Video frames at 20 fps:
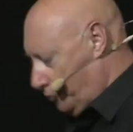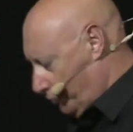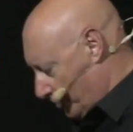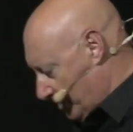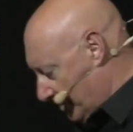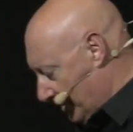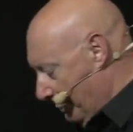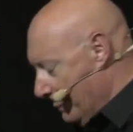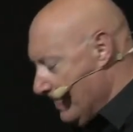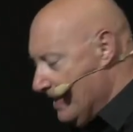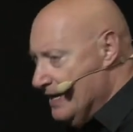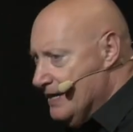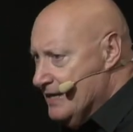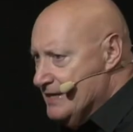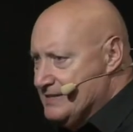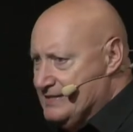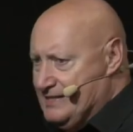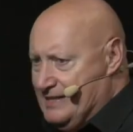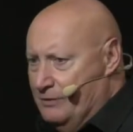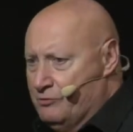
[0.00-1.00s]
de Tony,
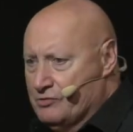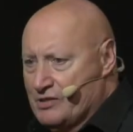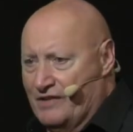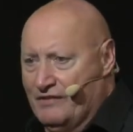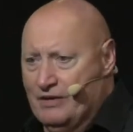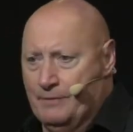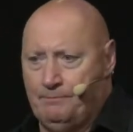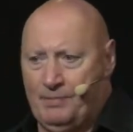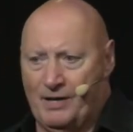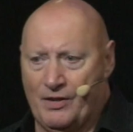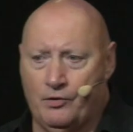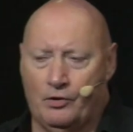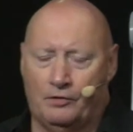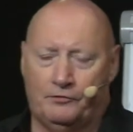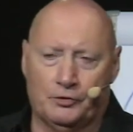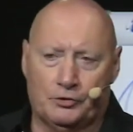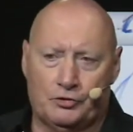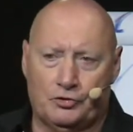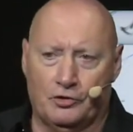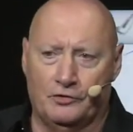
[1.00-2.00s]
si vous n'avez pas
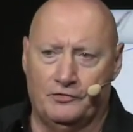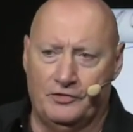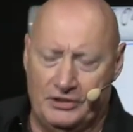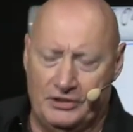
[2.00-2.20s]
dans votre